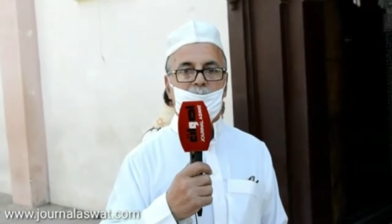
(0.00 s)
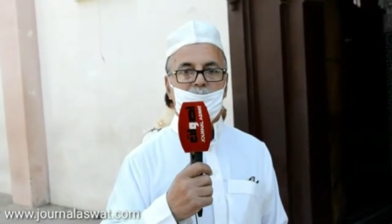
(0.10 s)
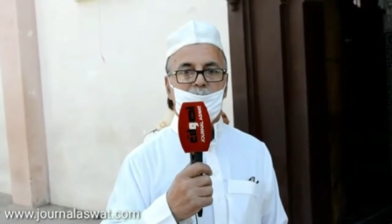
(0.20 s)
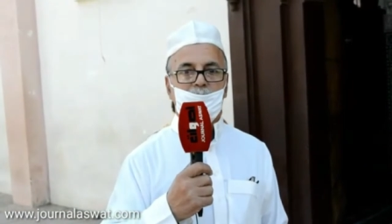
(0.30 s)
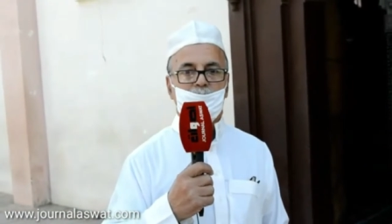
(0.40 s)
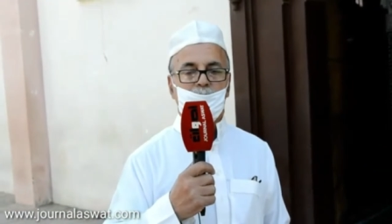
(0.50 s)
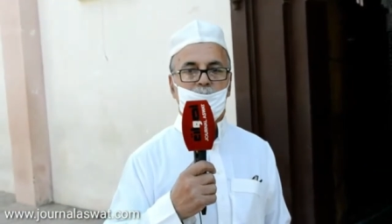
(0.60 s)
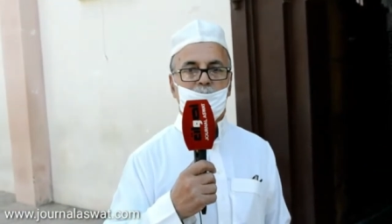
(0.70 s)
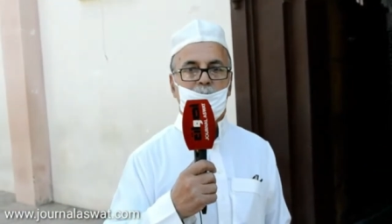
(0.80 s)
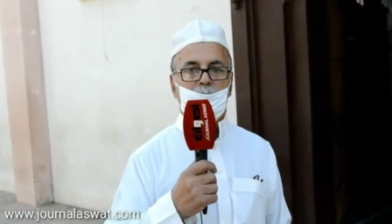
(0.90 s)
التفتوا
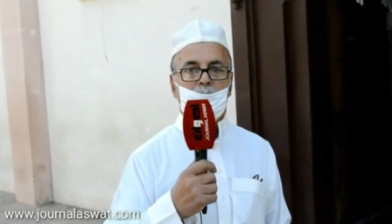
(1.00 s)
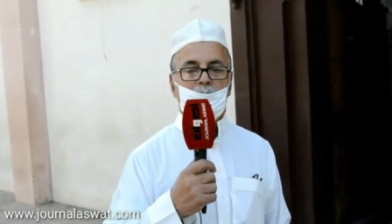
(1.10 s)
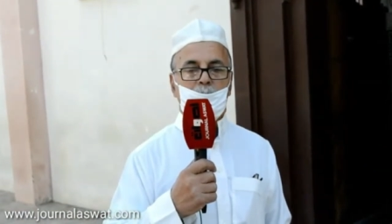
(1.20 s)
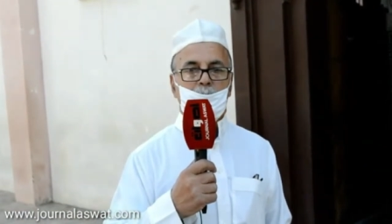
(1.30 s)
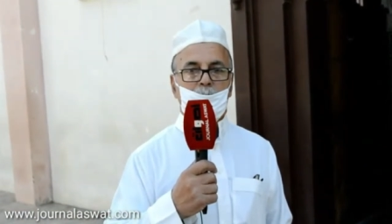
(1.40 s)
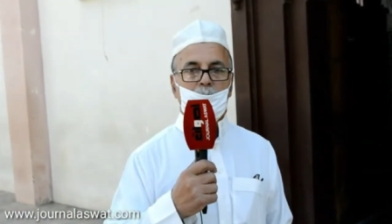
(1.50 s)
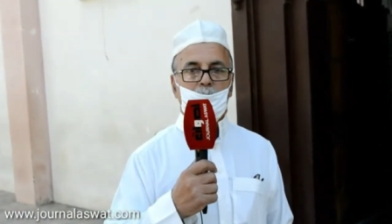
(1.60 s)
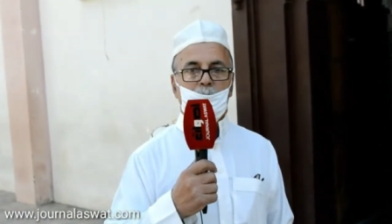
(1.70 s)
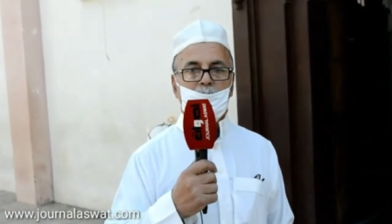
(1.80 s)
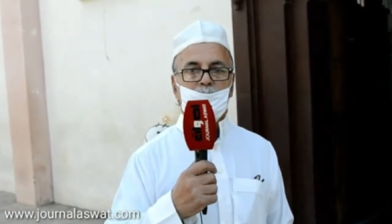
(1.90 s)
لينا
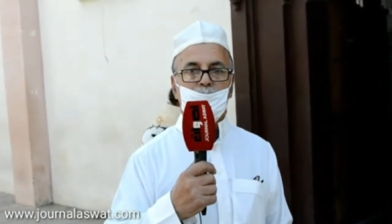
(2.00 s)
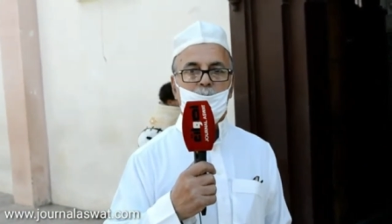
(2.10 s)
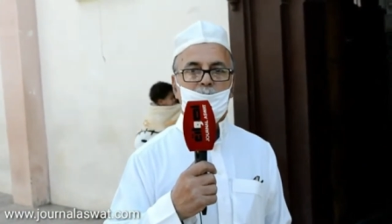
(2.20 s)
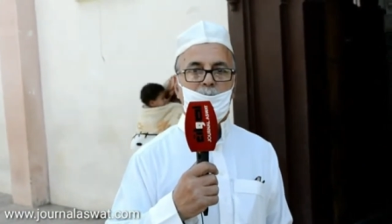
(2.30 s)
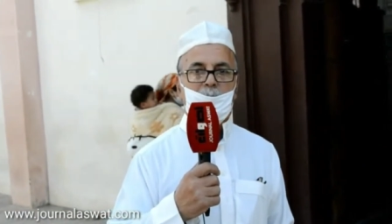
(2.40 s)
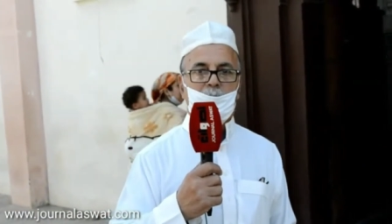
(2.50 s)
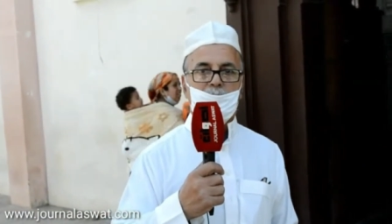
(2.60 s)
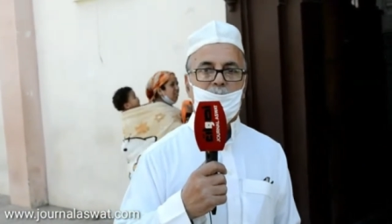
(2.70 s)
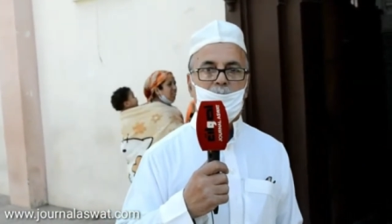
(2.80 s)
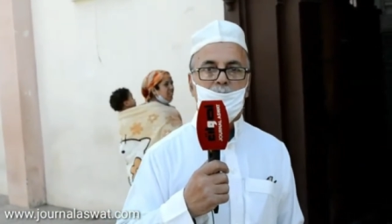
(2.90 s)
وحنا سعداء هذا
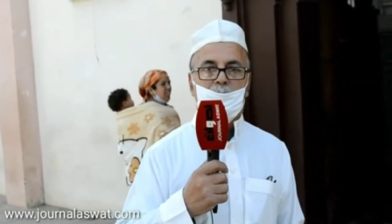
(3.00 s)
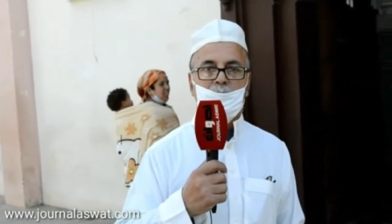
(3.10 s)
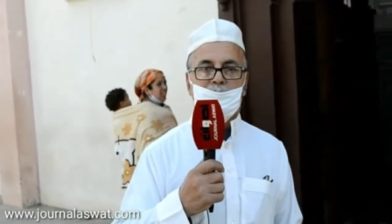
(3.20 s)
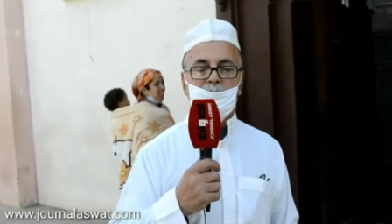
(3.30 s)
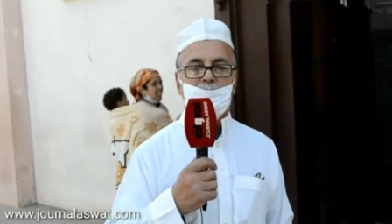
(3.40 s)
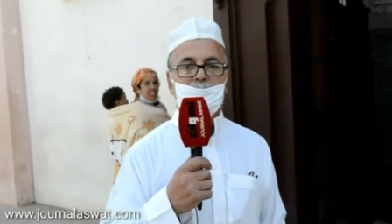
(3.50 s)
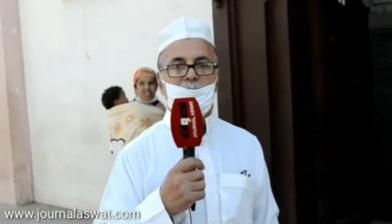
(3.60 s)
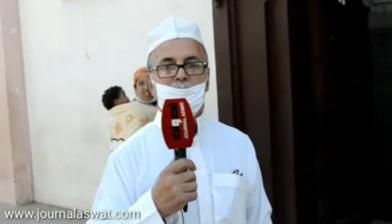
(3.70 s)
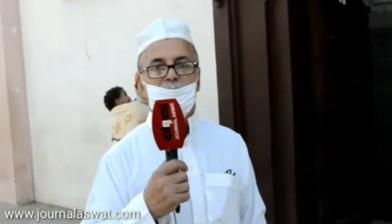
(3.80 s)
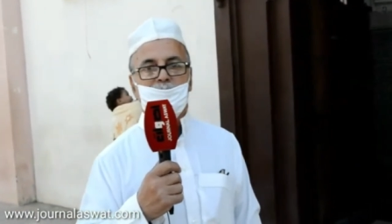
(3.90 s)
النهار كثير
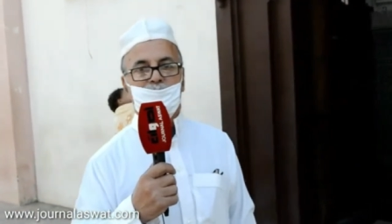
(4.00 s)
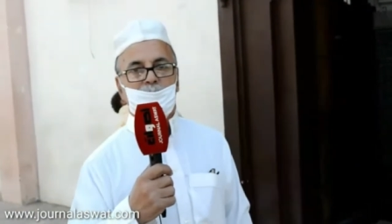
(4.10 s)
بزاف باش